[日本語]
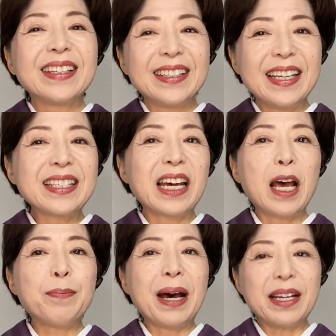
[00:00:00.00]
ですか
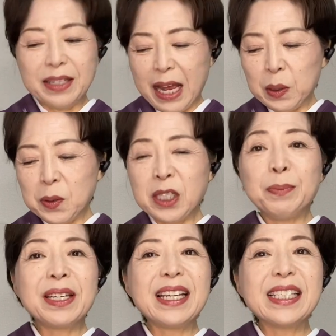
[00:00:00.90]
ら、まあ、あの、
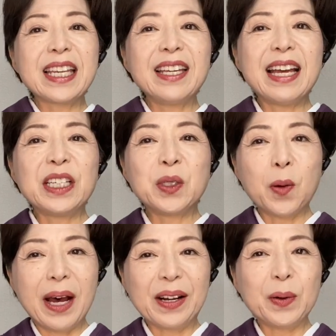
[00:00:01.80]
紬好きな人
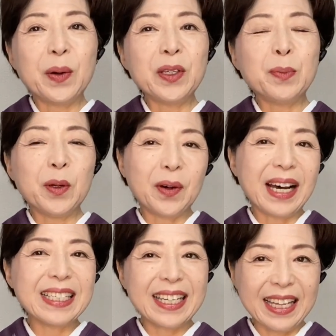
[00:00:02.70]
はこういうもの
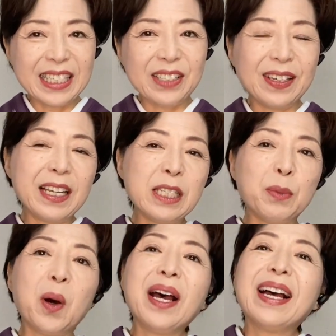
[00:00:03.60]
が好きです。私
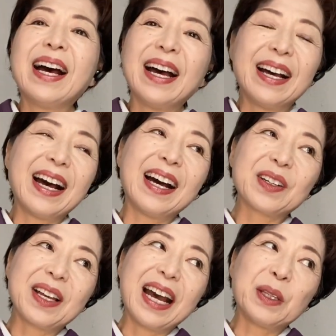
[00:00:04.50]
も、あ
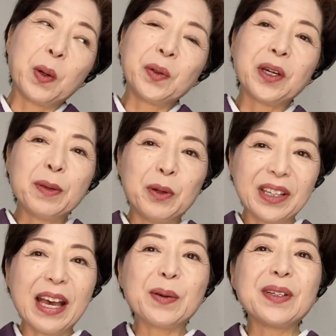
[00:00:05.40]
あの、この着物
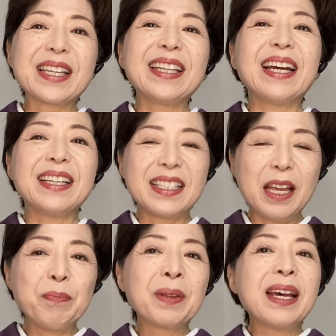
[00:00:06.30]
結構好きなんですね。